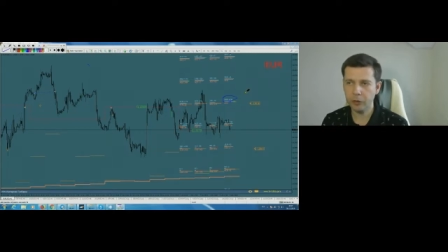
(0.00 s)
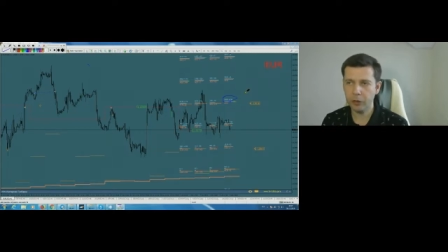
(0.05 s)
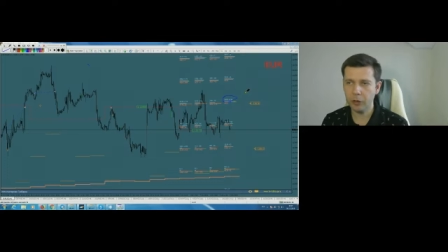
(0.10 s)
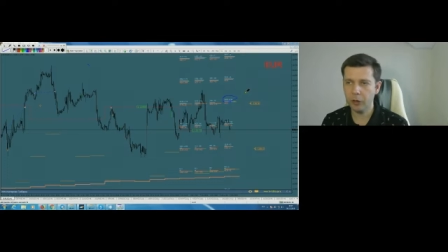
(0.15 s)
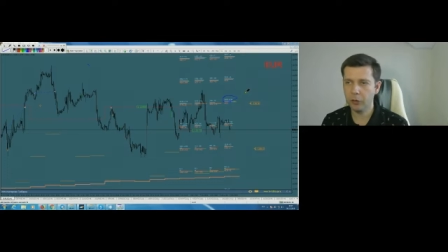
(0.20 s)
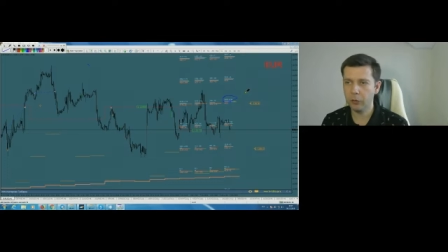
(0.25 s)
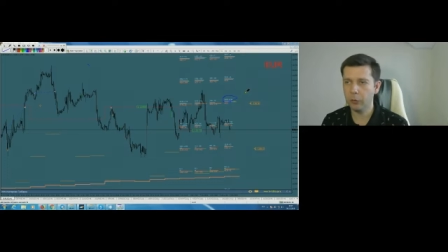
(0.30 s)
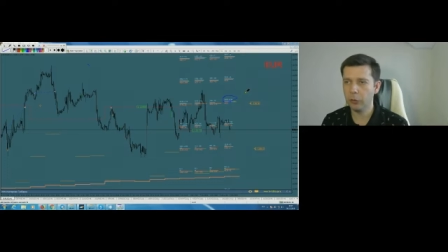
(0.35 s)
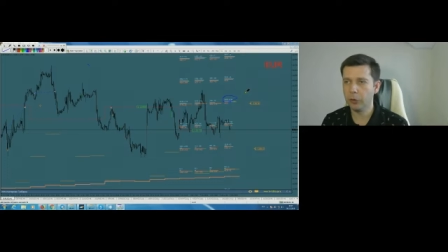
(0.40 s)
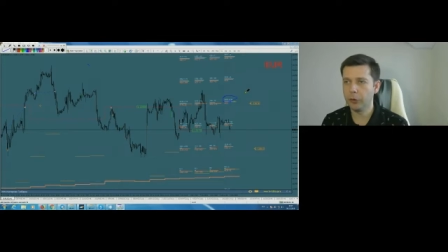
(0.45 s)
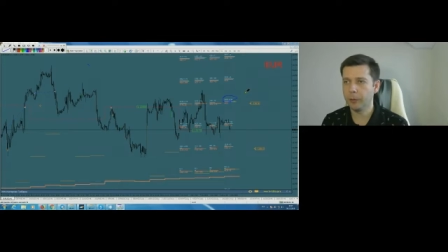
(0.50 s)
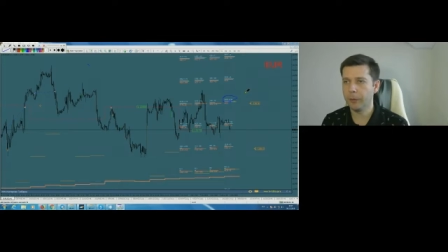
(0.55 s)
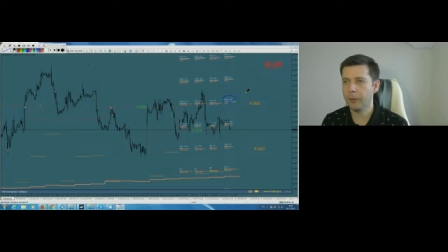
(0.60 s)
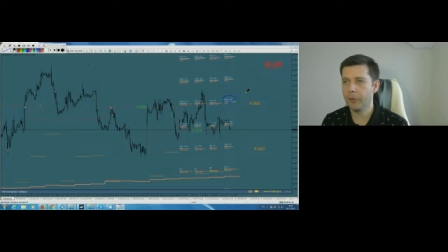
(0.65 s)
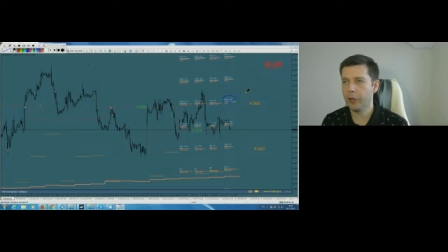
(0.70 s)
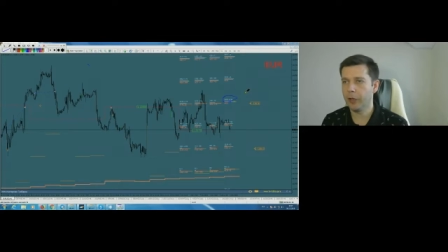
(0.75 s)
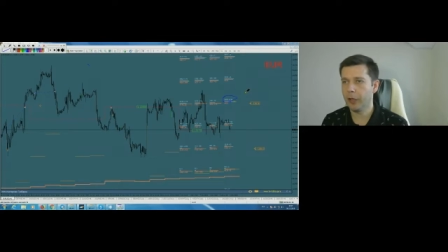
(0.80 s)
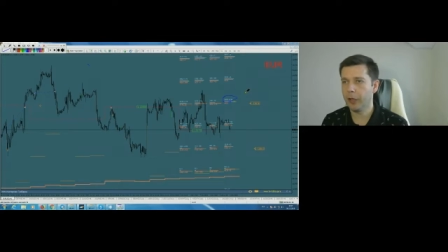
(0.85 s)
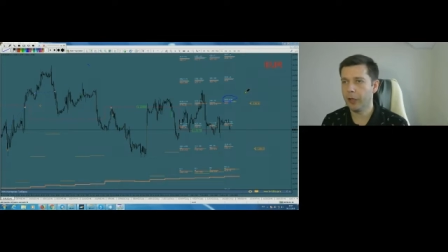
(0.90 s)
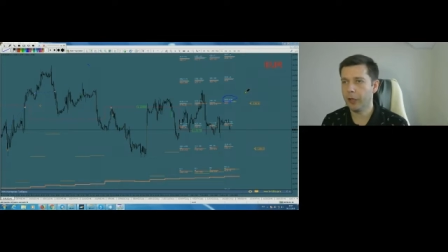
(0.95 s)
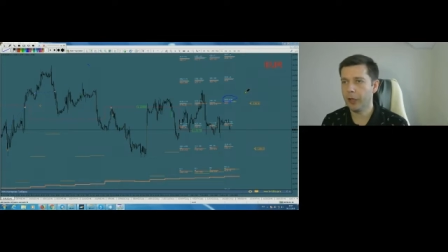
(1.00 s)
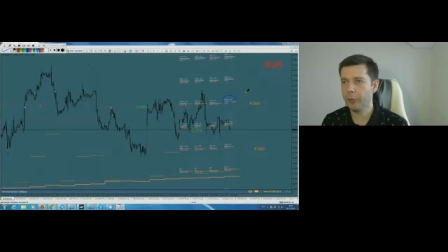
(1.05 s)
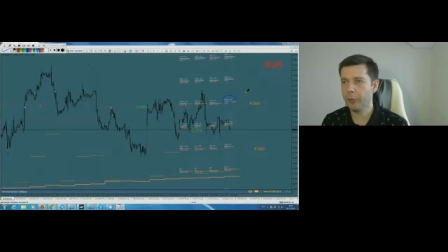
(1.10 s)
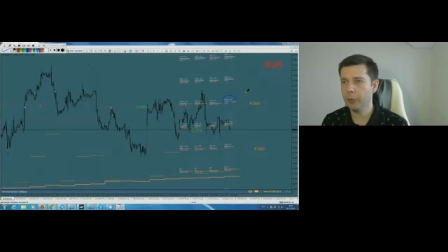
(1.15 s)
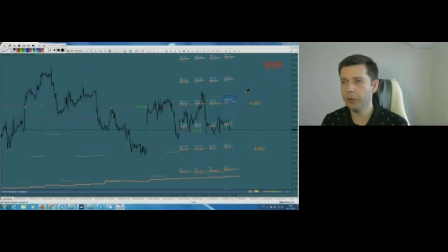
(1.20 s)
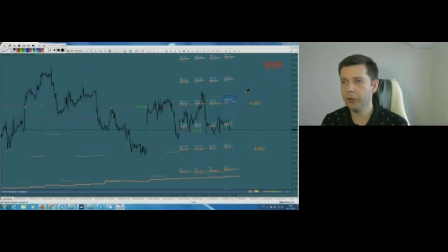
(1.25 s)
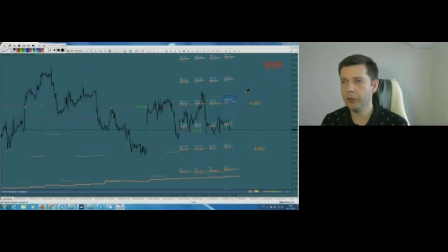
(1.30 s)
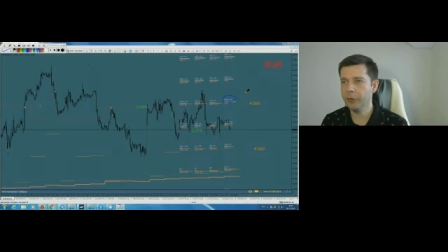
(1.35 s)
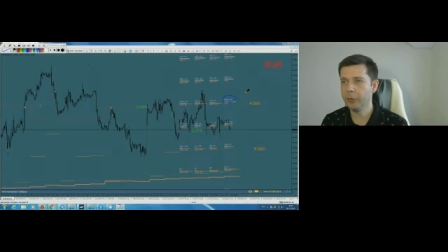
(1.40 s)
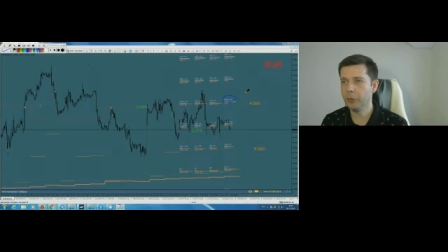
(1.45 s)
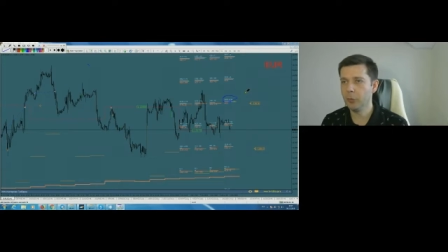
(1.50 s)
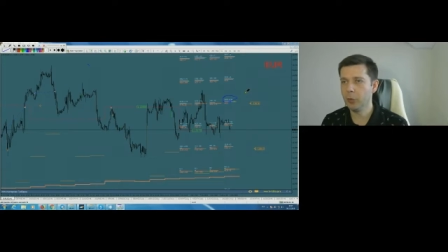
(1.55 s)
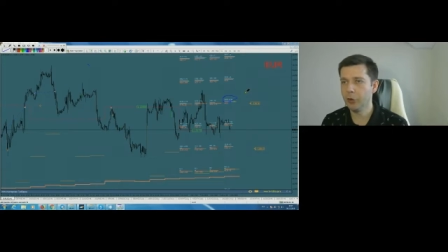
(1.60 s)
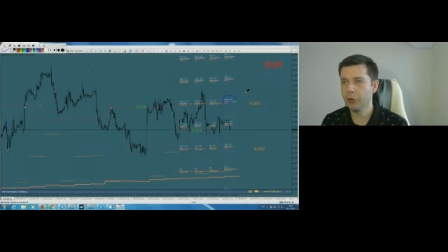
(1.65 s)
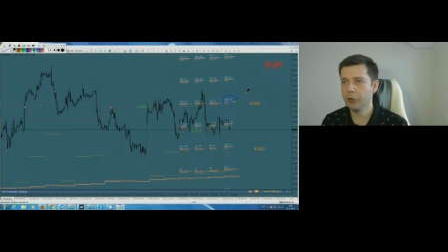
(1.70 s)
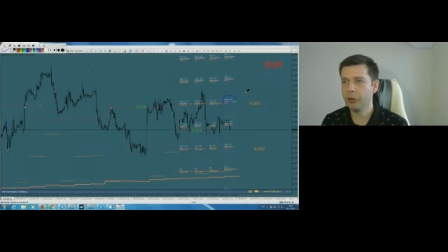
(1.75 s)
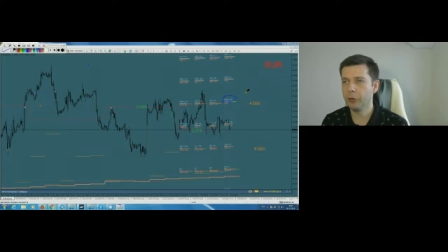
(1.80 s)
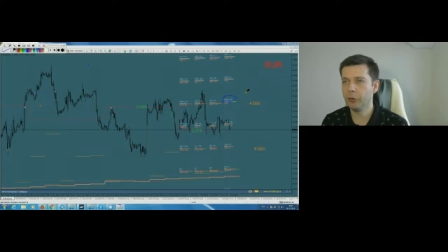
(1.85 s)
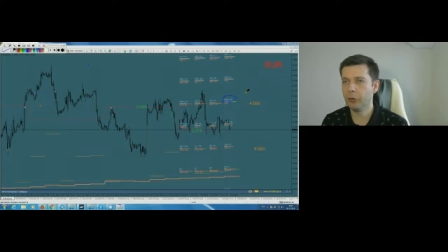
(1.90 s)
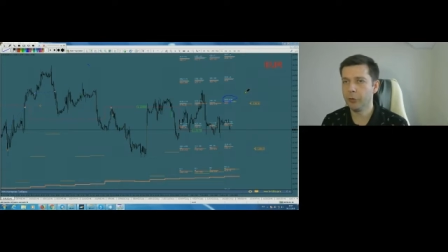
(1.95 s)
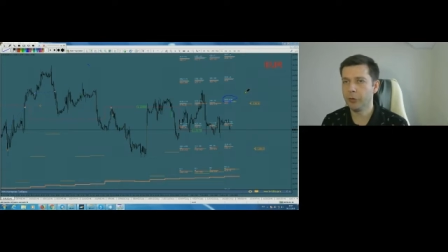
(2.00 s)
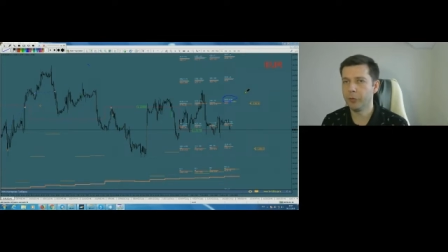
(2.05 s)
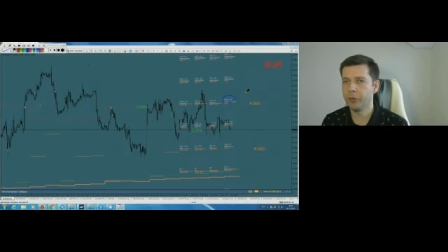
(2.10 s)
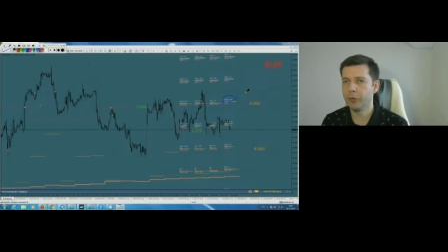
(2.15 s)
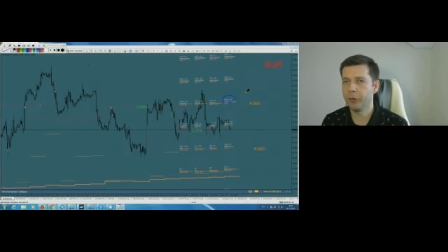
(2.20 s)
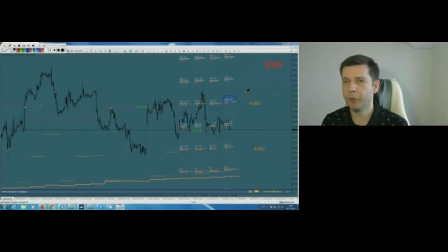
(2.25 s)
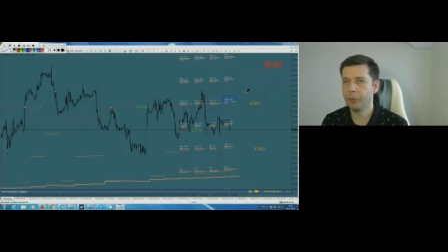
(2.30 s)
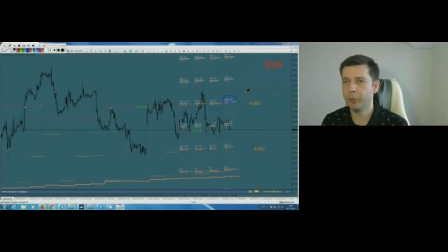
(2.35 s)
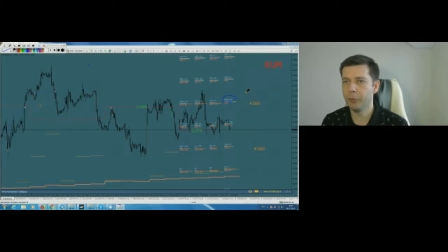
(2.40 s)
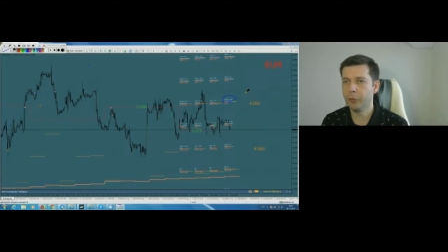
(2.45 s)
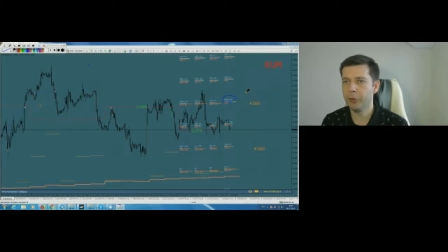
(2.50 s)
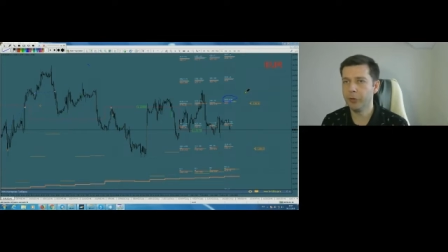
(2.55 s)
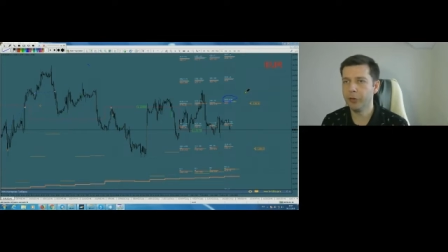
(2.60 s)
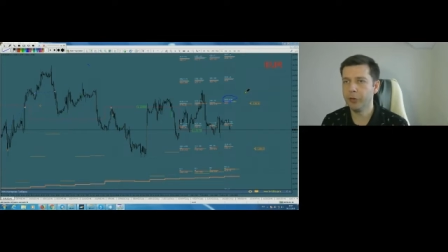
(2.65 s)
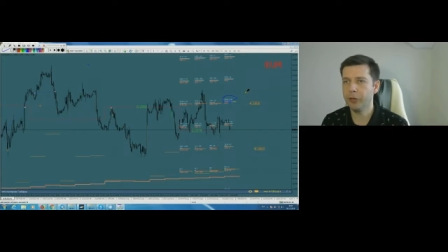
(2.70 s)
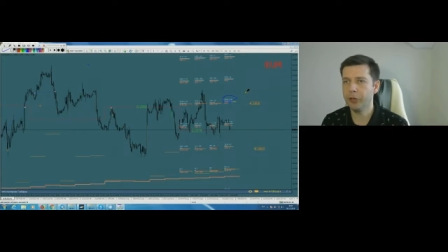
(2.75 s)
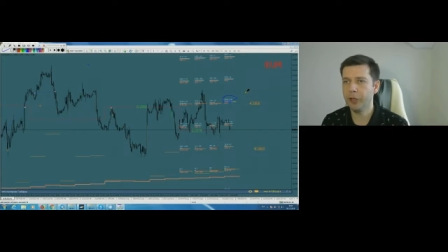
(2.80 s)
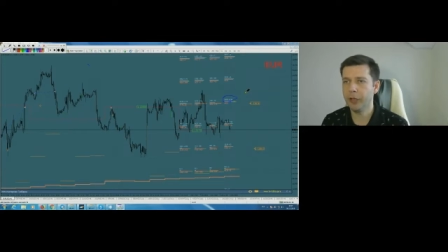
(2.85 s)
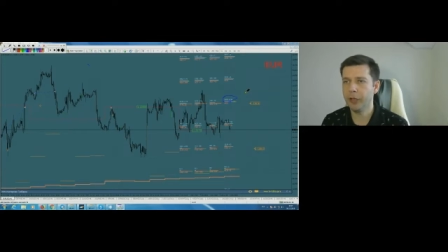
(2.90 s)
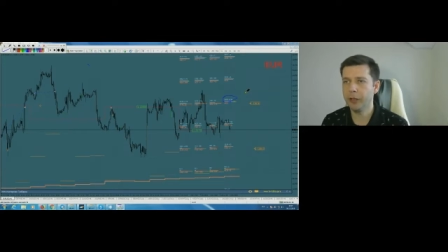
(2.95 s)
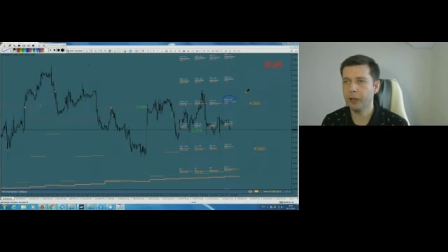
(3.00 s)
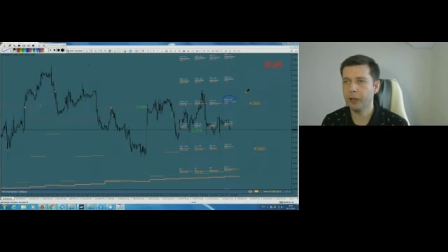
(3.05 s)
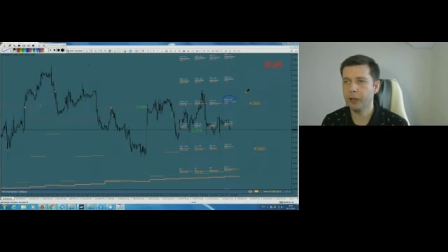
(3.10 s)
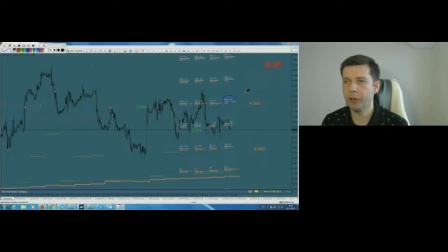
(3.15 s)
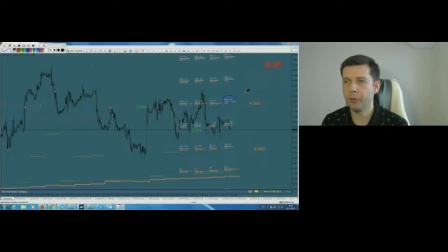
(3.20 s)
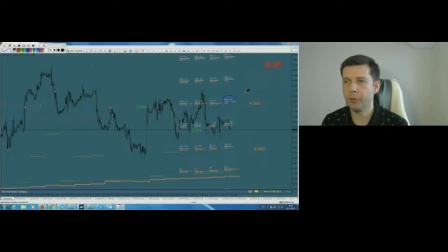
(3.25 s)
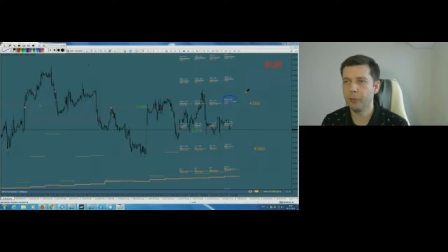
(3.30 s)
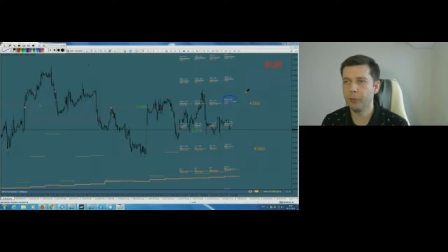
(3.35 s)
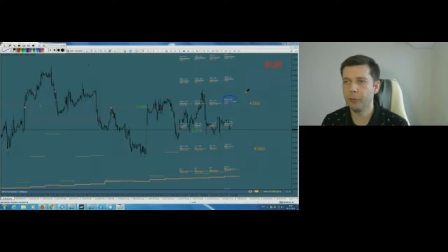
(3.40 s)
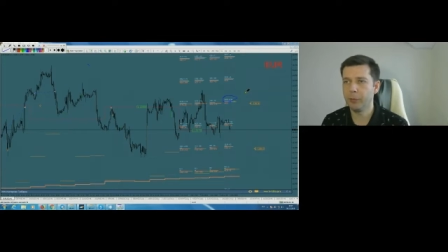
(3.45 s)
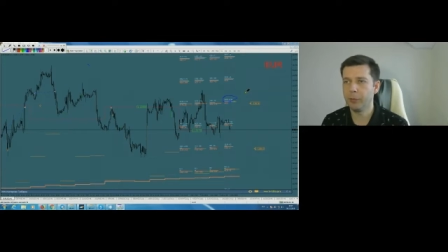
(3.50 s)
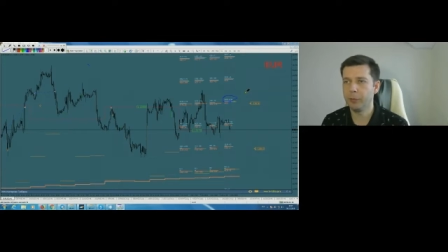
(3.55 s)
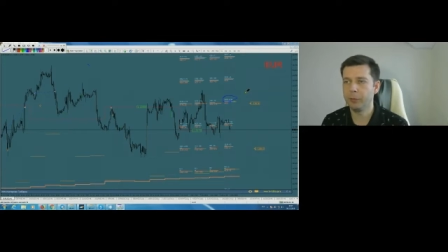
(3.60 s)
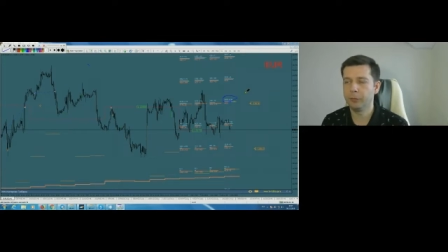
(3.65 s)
Вот. Э, работать можно, в общем-то, по индикаторам